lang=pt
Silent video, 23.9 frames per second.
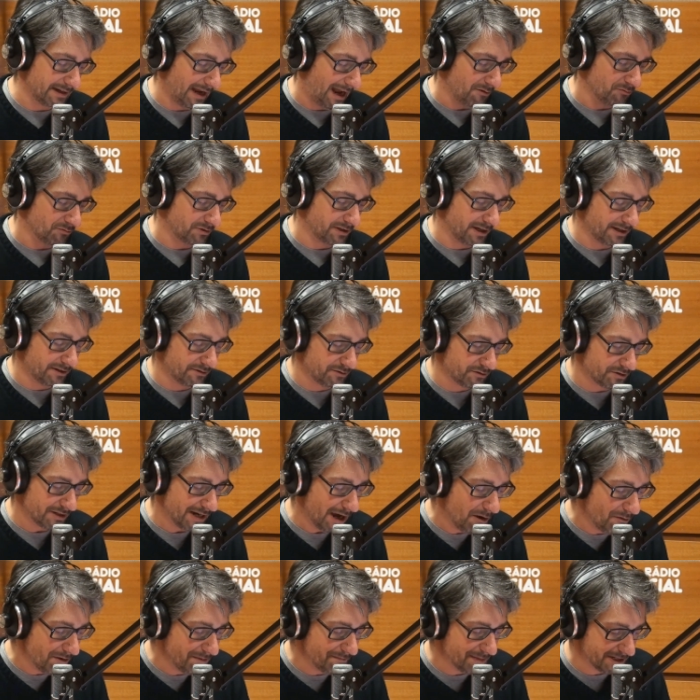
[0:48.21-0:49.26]
há uns anos
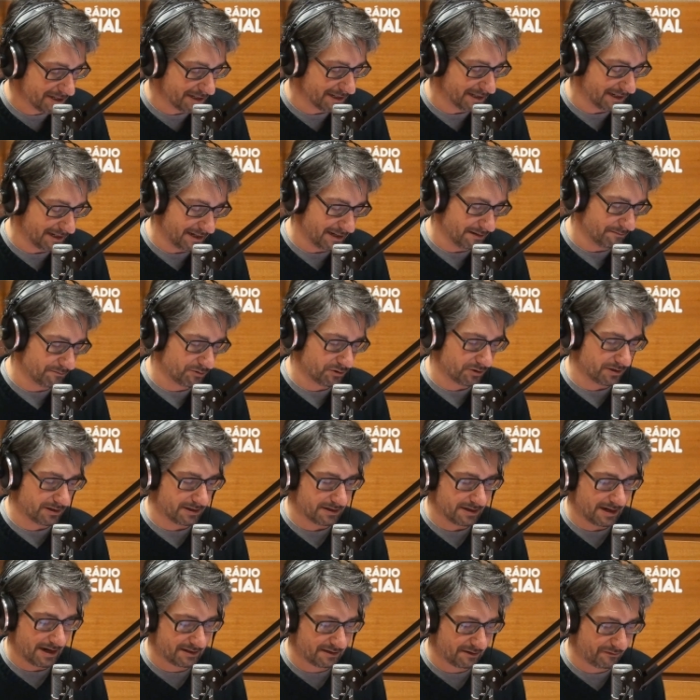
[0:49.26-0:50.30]
não imaginaríamos
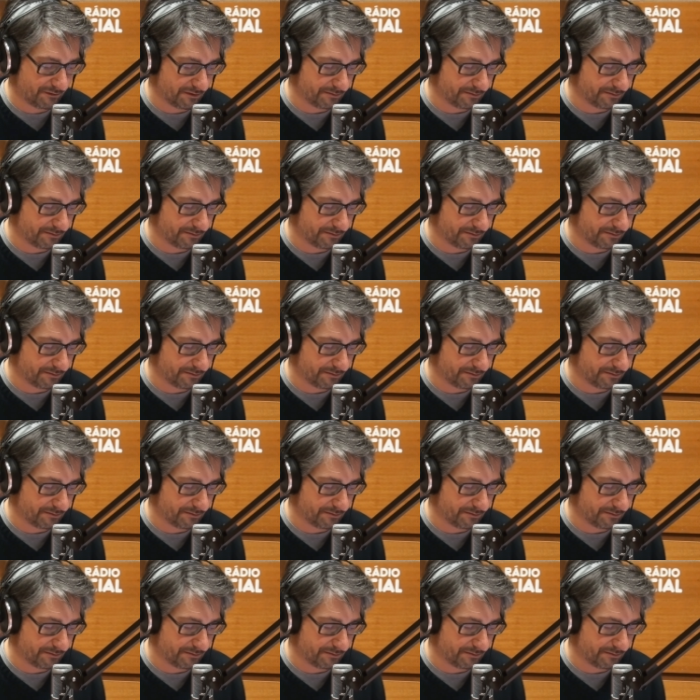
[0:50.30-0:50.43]
que esta